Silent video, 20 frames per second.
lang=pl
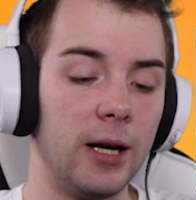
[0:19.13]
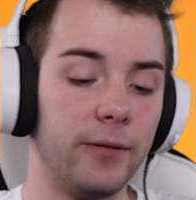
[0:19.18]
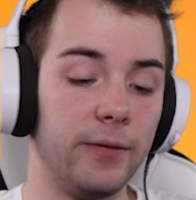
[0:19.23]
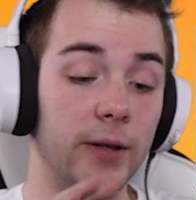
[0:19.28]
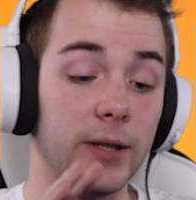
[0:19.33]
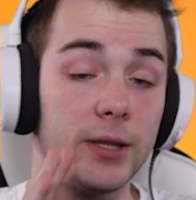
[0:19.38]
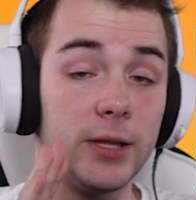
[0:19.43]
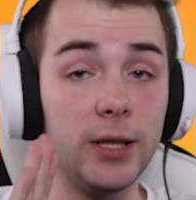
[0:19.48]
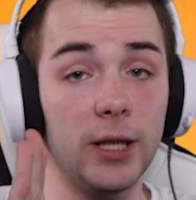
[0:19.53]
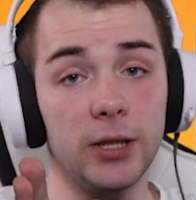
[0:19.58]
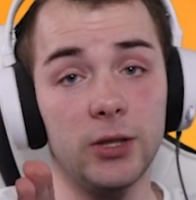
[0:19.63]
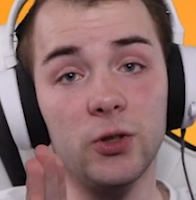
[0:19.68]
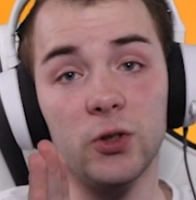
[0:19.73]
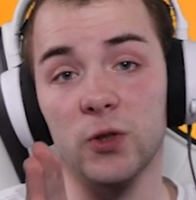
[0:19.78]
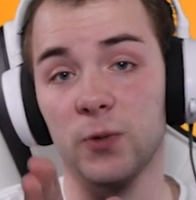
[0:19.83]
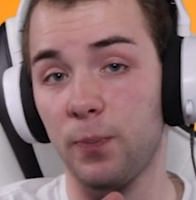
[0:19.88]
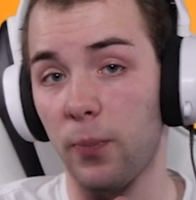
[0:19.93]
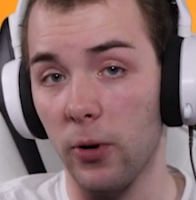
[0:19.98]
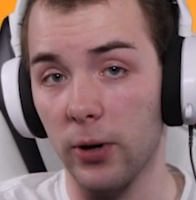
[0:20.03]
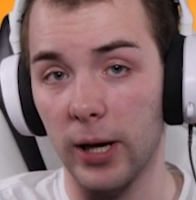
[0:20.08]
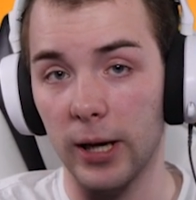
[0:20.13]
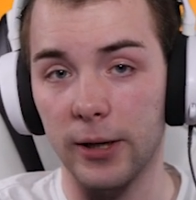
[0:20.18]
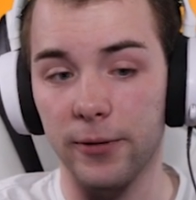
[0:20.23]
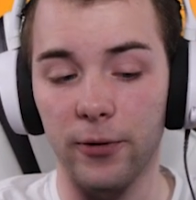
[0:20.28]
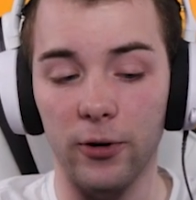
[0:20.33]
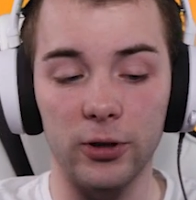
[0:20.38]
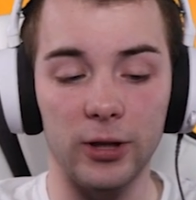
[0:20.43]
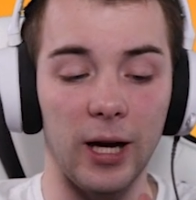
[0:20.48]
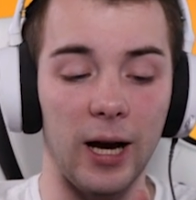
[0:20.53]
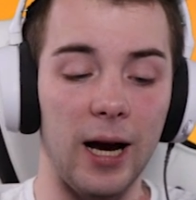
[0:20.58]
więc jest to spora
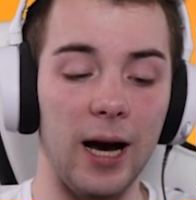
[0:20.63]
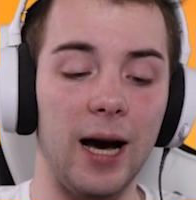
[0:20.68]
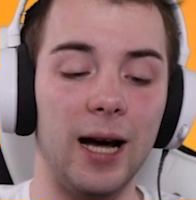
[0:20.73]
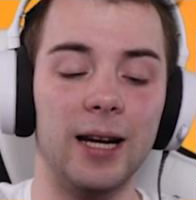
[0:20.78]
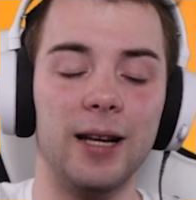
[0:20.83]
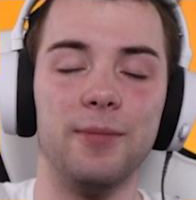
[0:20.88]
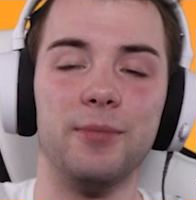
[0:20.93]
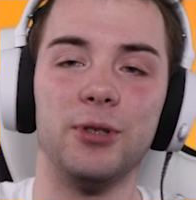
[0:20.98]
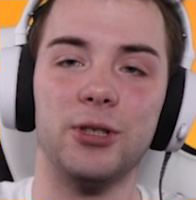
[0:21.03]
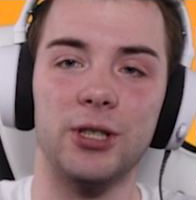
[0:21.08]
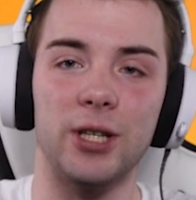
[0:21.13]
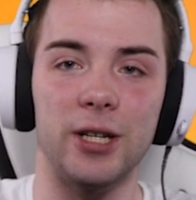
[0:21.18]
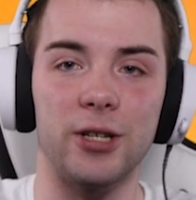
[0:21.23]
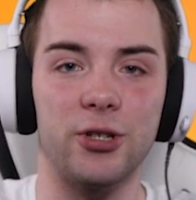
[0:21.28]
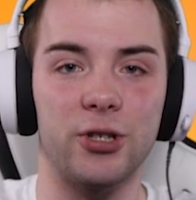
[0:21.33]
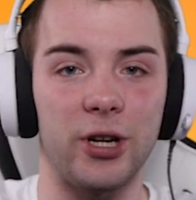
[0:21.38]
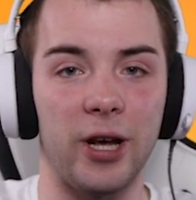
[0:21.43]
kwota, ale myślę,